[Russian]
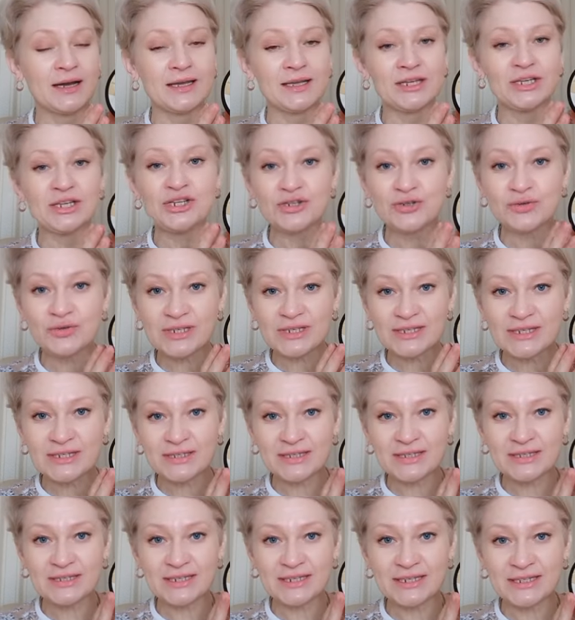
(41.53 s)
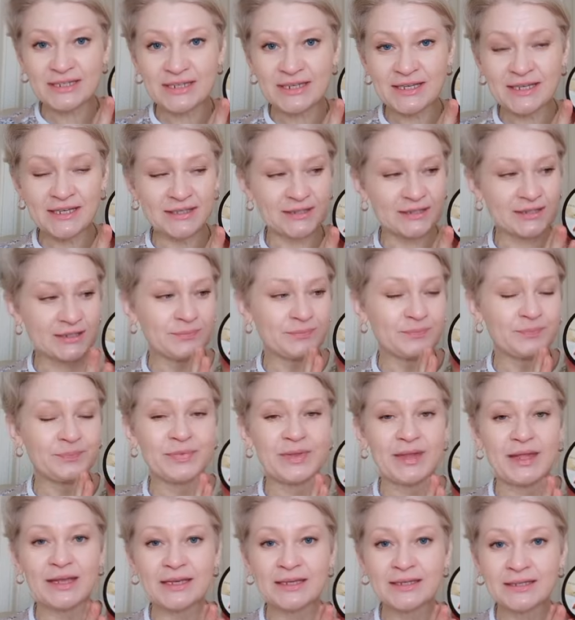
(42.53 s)
Еще один ингредиент –
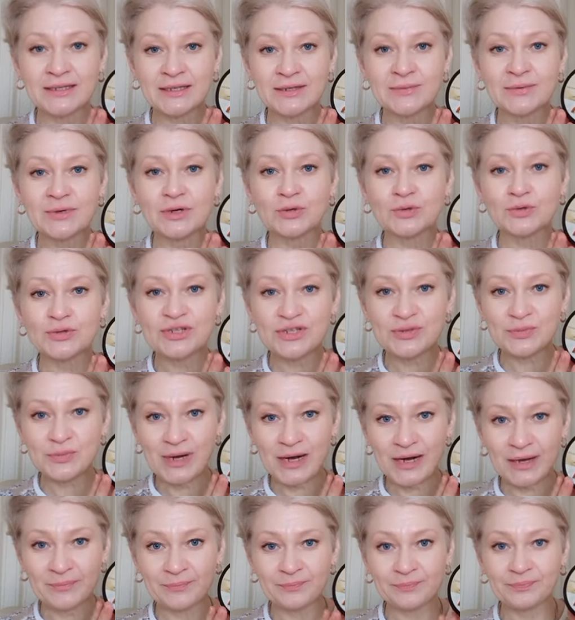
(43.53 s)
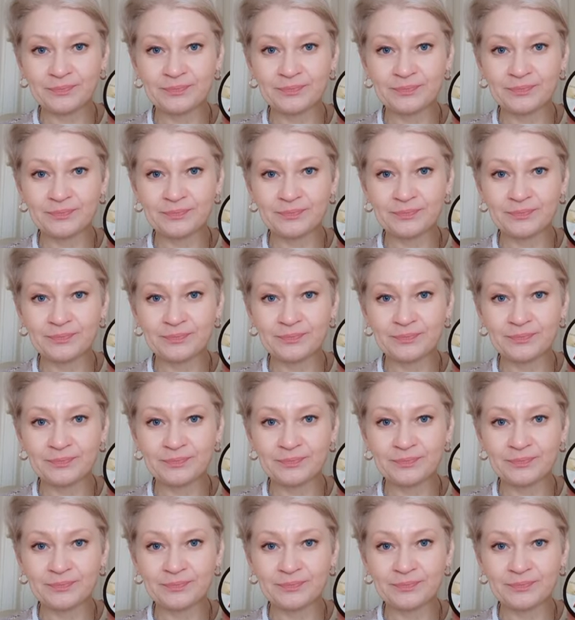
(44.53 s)
это усьма.